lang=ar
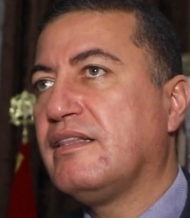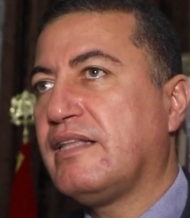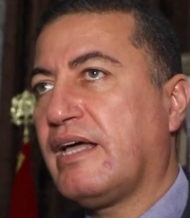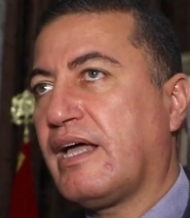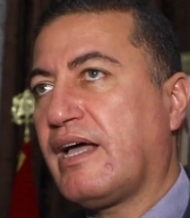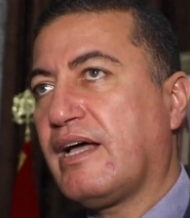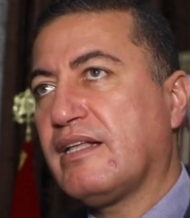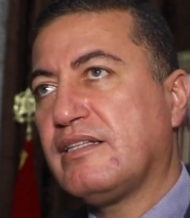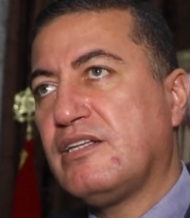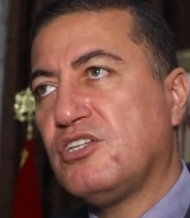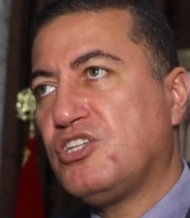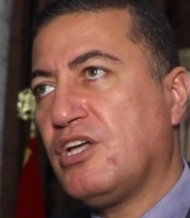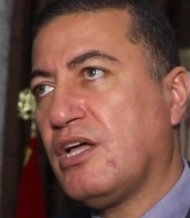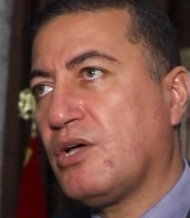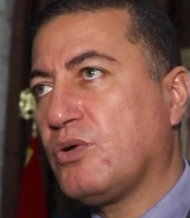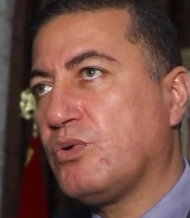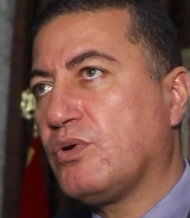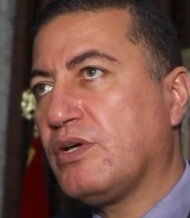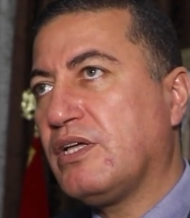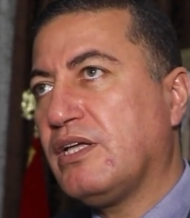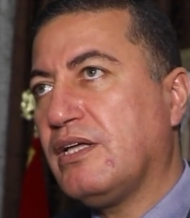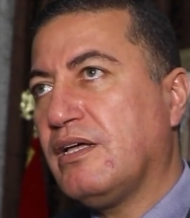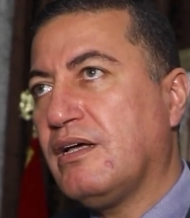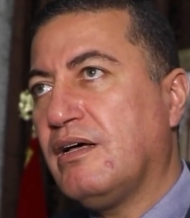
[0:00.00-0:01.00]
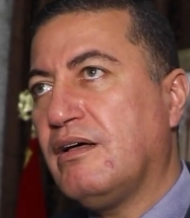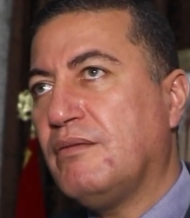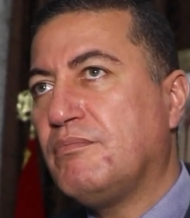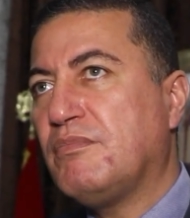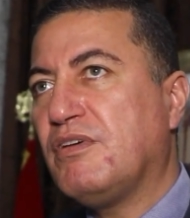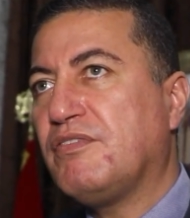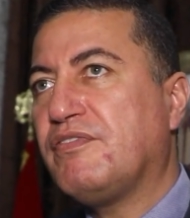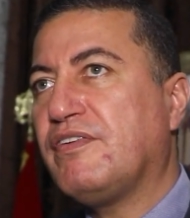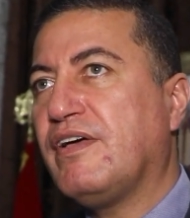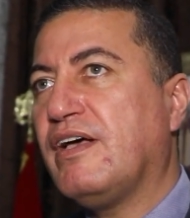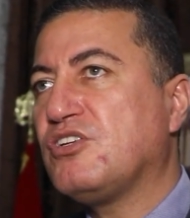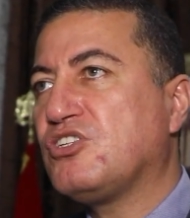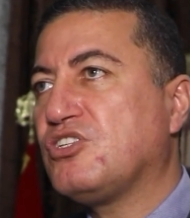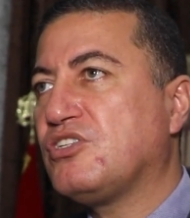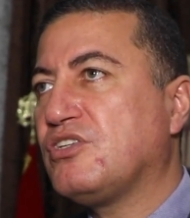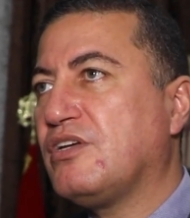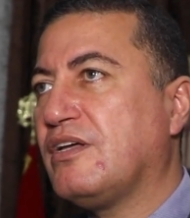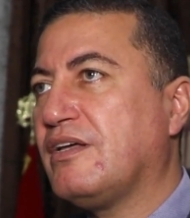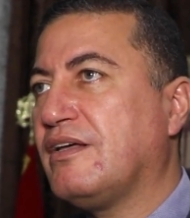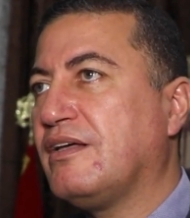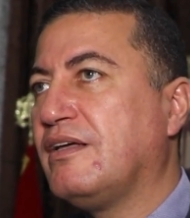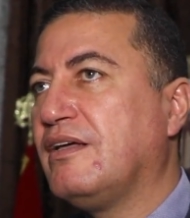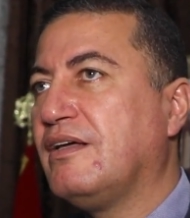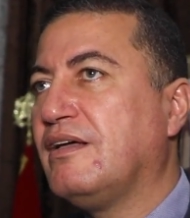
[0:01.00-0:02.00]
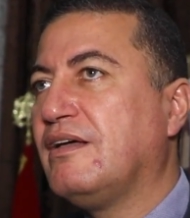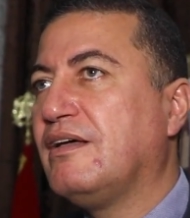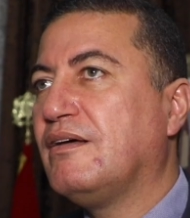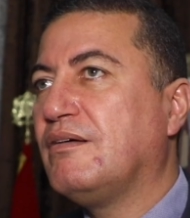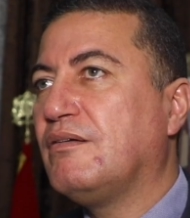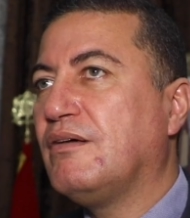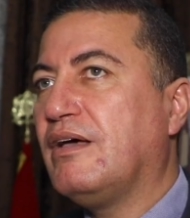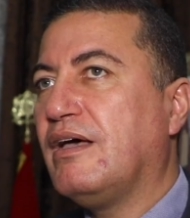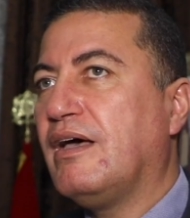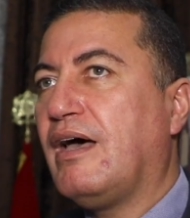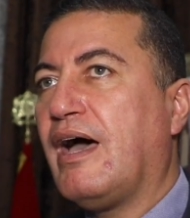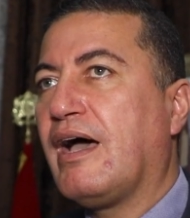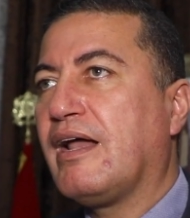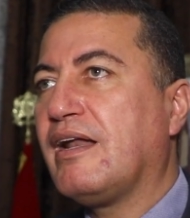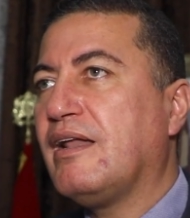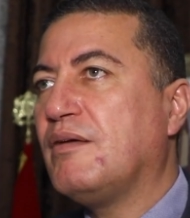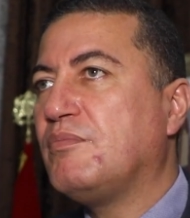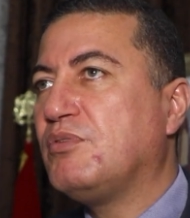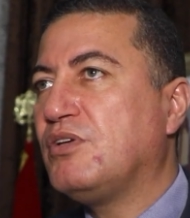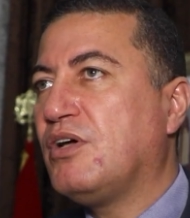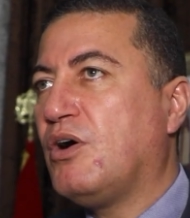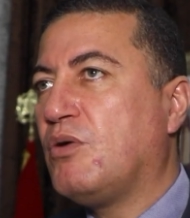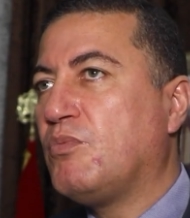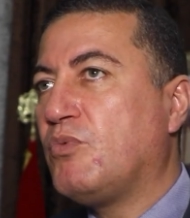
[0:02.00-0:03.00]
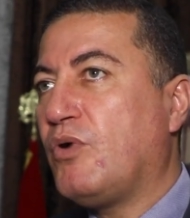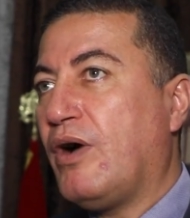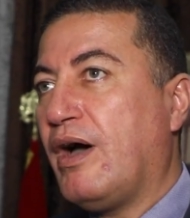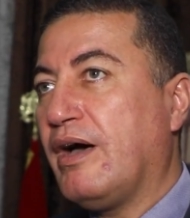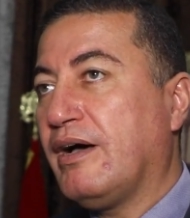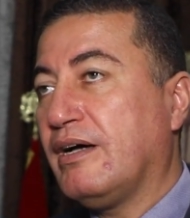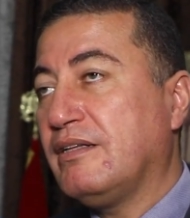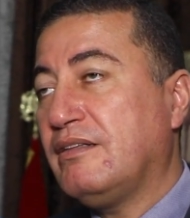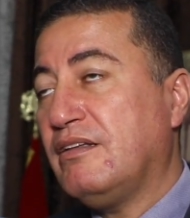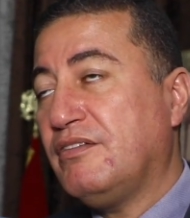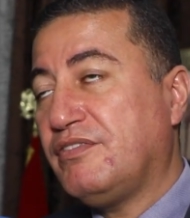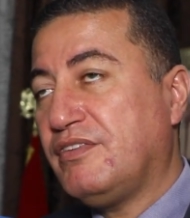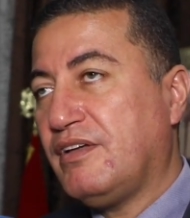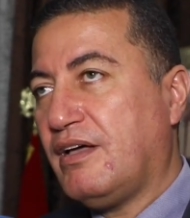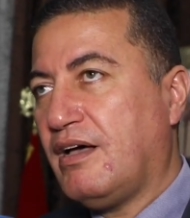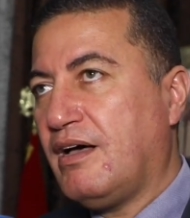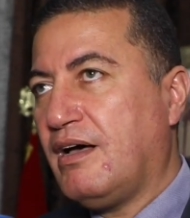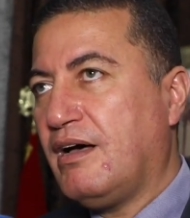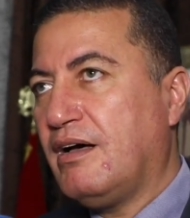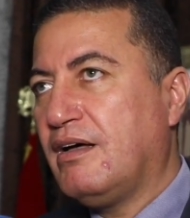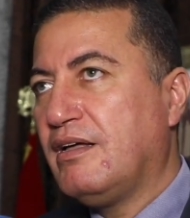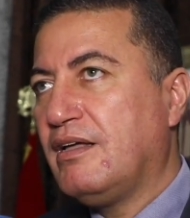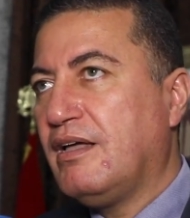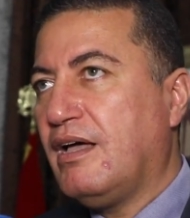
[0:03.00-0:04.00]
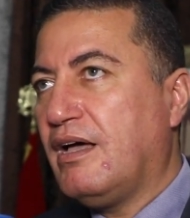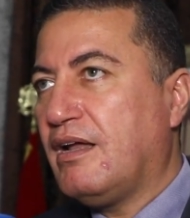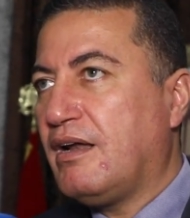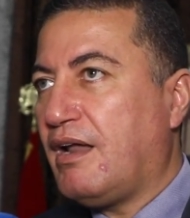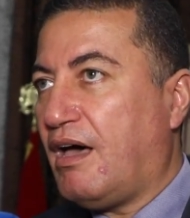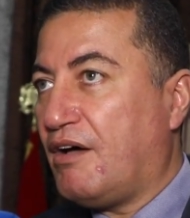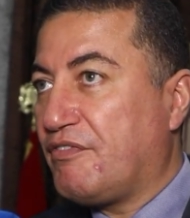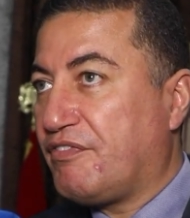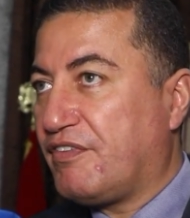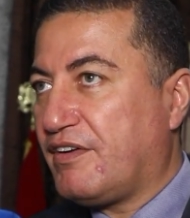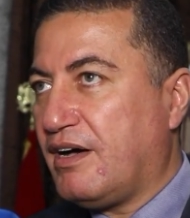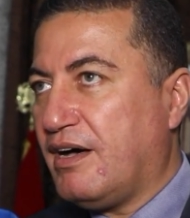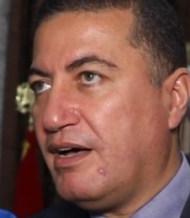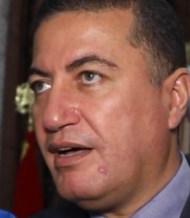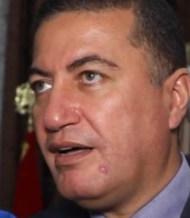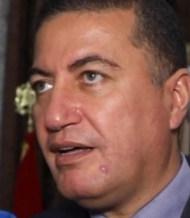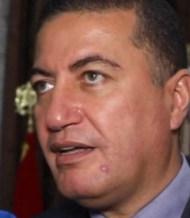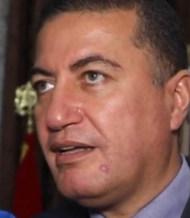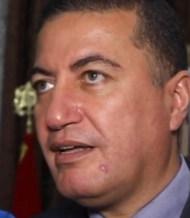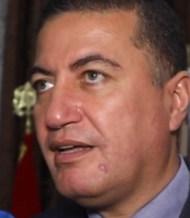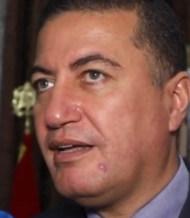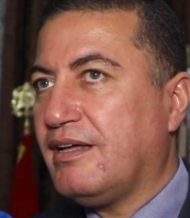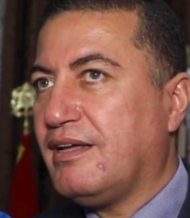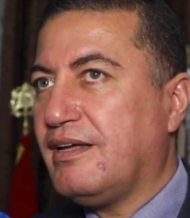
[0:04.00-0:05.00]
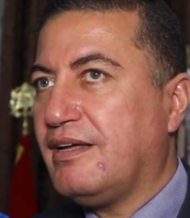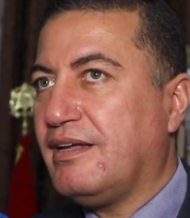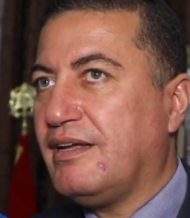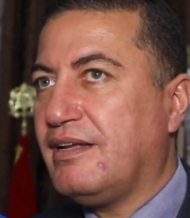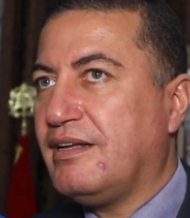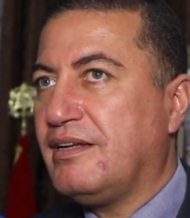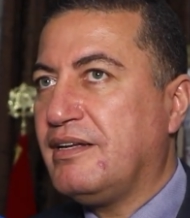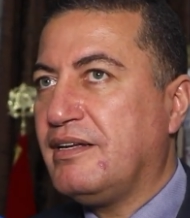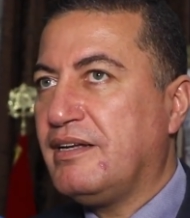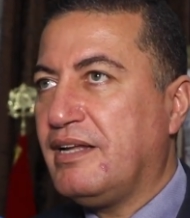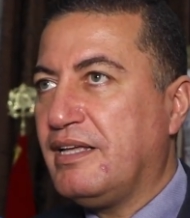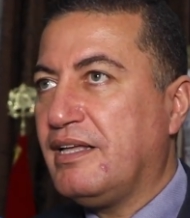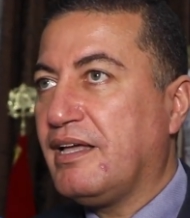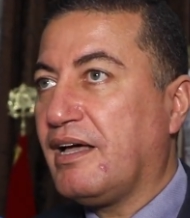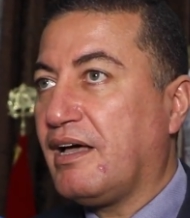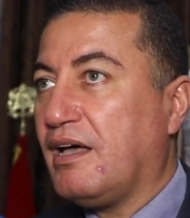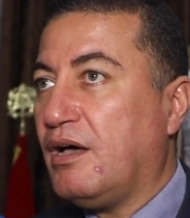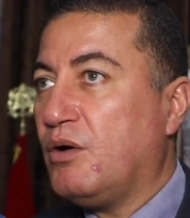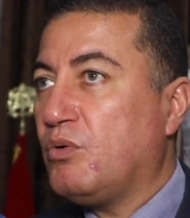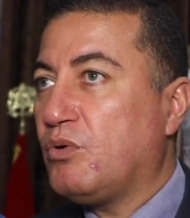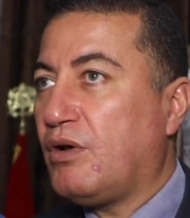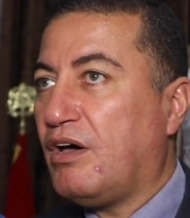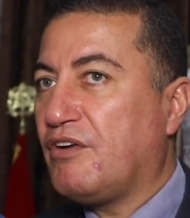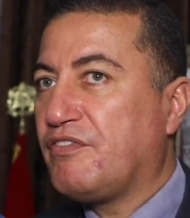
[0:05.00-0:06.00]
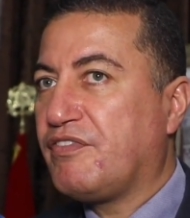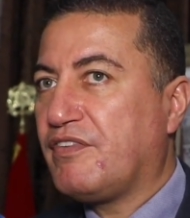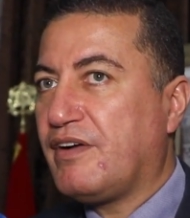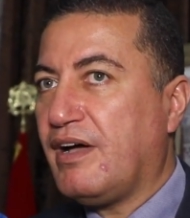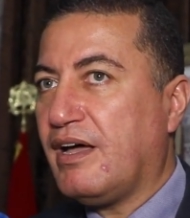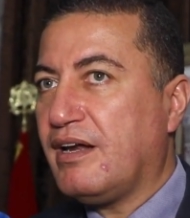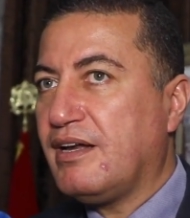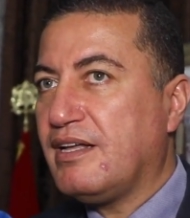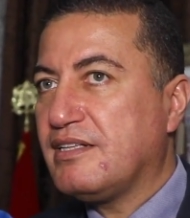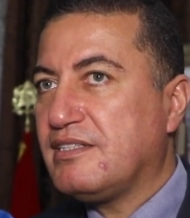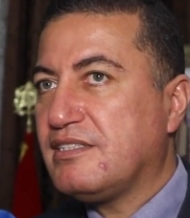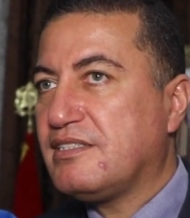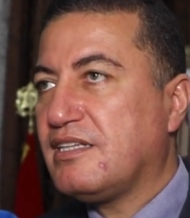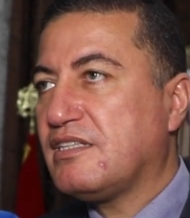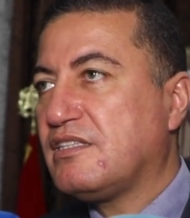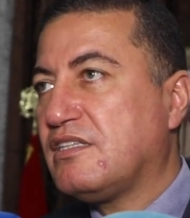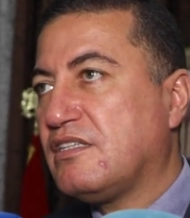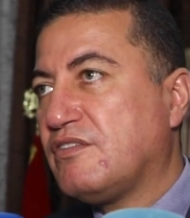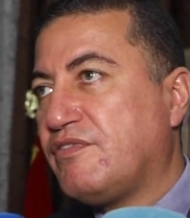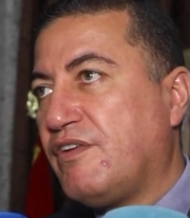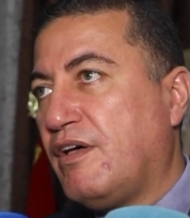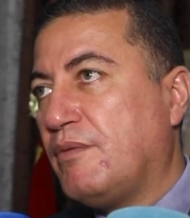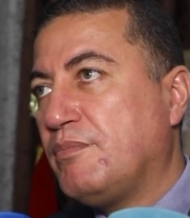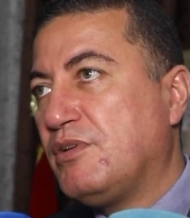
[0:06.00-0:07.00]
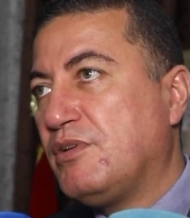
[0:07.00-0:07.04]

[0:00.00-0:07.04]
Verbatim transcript: طريقه تشاركيه ما فيهاش آه، اغلبيه ومعارضه فيها الافكار آه، النيره والافكار التي ستدفع